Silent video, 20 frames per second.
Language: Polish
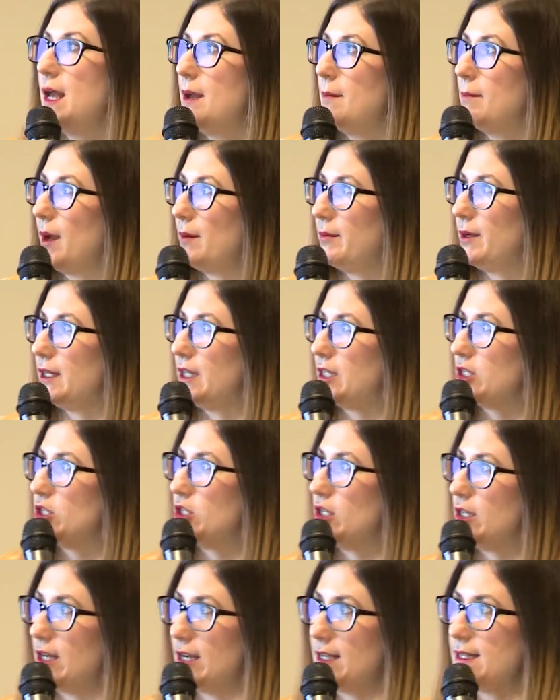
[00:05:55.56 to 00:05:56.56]
Mamy też
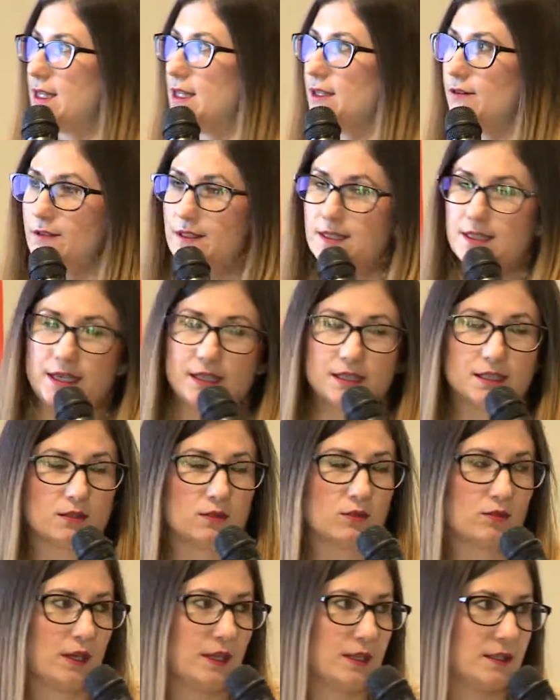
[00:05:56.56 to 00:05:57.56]
Jira Service Desk,
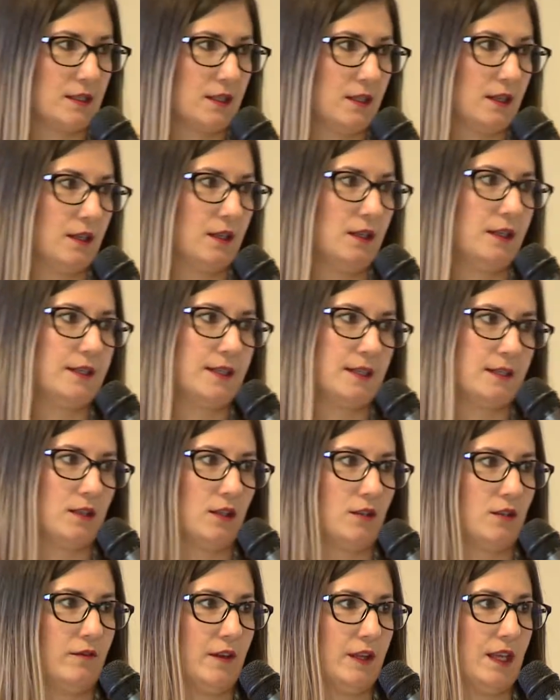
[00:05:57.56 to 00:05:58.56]
która jest e,
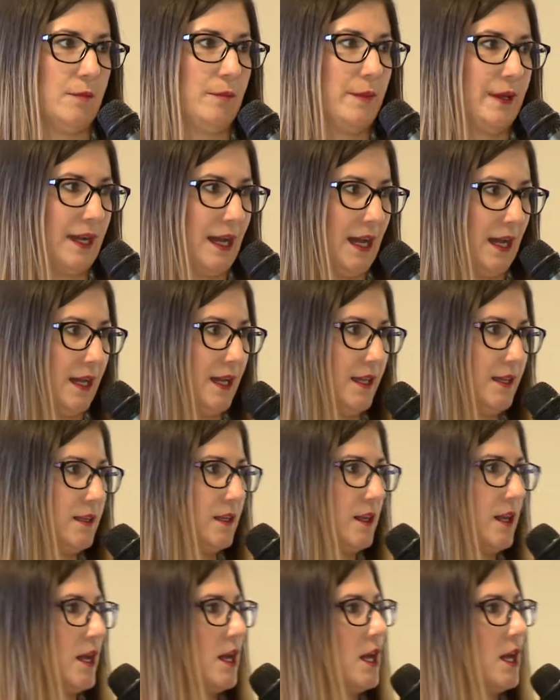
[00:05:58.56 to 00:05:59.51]
licencjonowana per agent,